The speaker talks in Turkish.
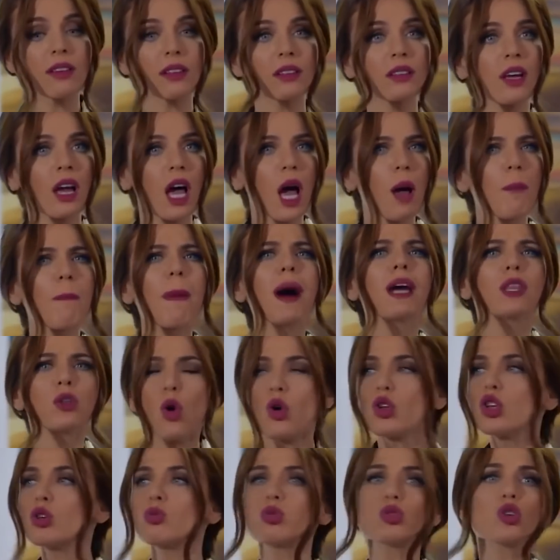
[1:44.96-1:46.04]
Evet, ben
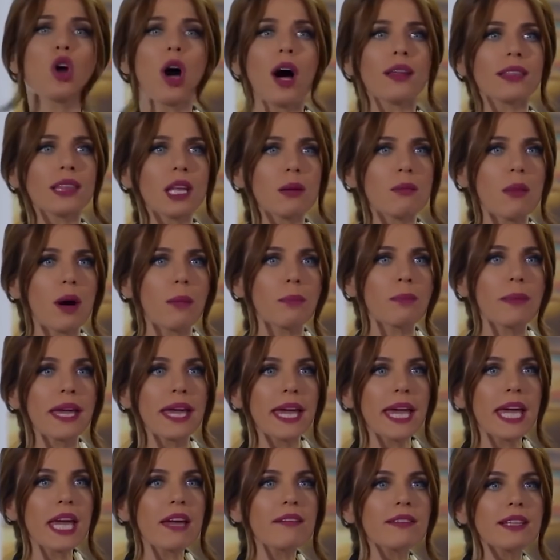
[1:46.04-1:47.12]
onu bunu anlamam.
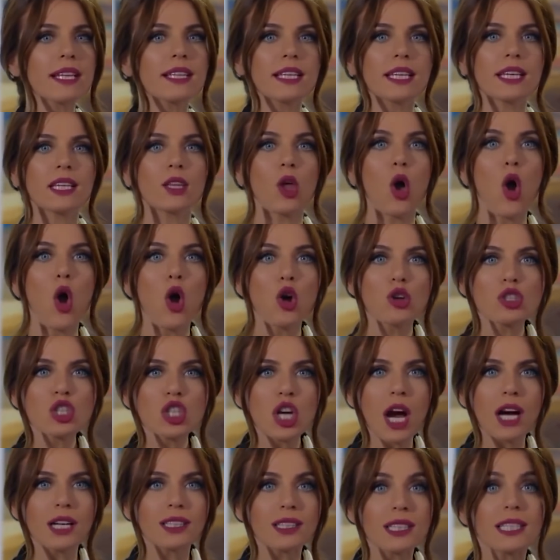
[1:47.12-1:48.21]
Evliliğin ön
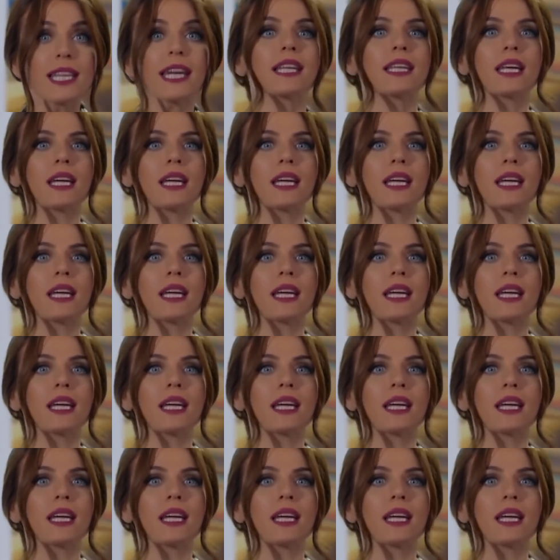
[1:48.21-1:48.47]
şartı